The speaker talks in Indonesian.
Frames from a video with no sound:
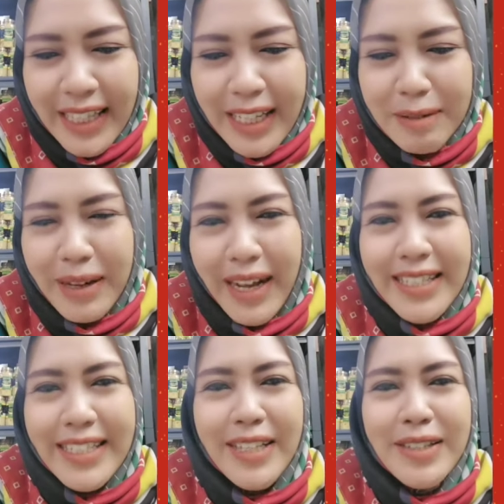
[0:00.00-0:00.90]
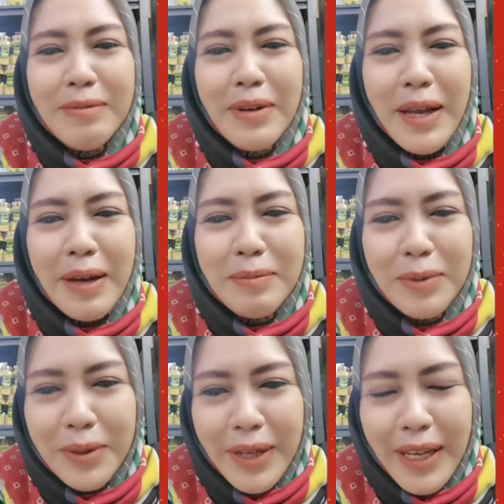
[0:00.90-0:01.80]
Terima kasih yang sudah
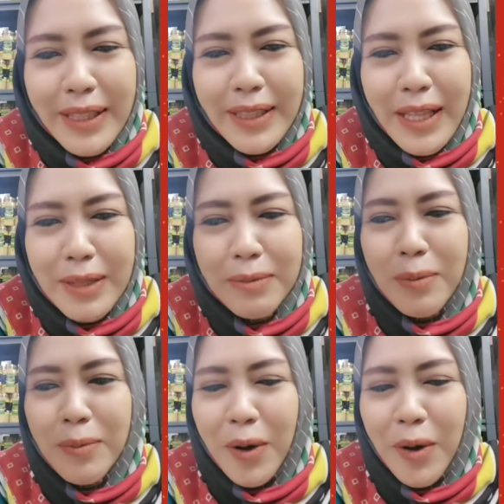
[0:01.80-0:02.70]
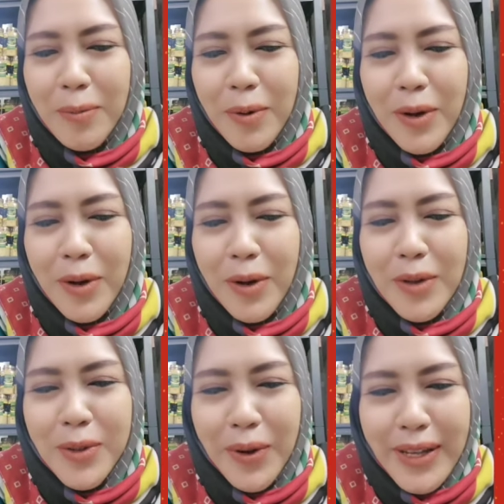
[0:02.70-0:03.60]
bergabung Kita ngobrol-ngobrol
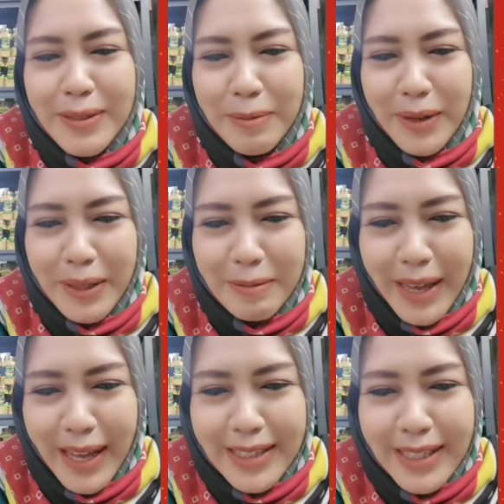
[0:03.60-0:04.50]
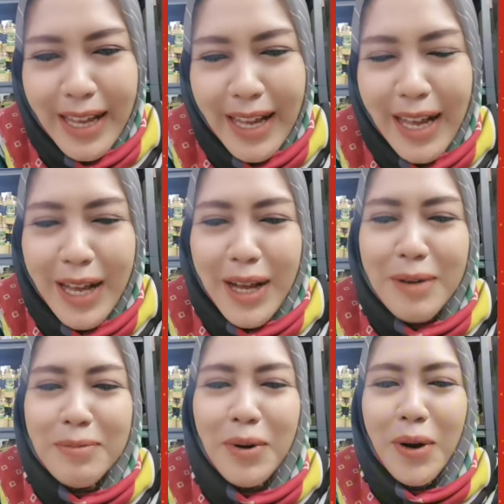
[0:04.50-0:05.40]
sore seperti biasa
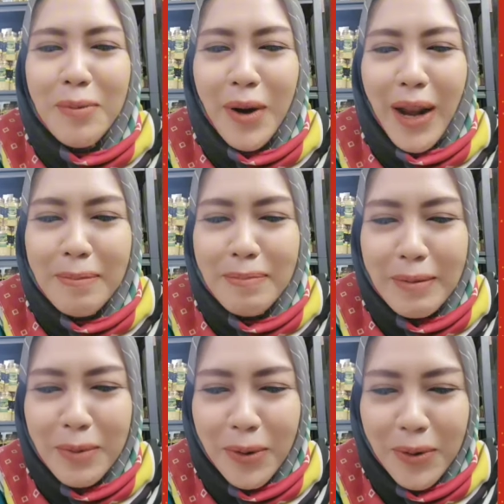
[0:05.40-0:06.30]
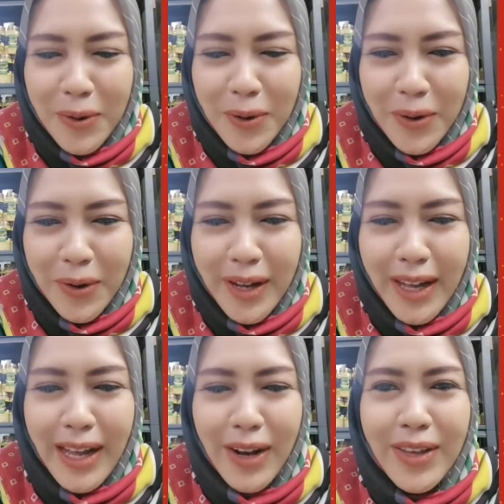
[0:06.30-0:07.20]
Mau ngobrol apa monggo
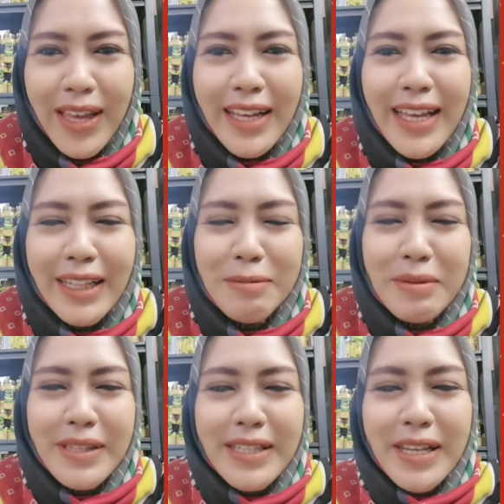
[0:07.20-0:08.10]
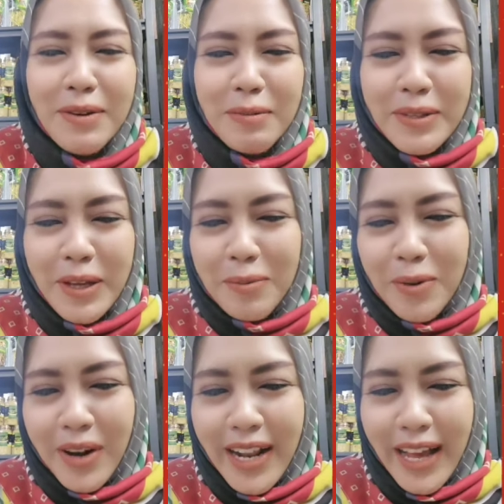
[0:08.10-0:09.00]
Kalau yang yang bisa jawab bisa
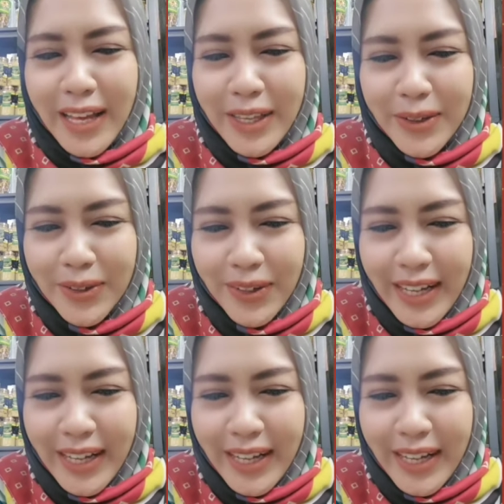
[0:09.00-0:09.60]
obrolin hayu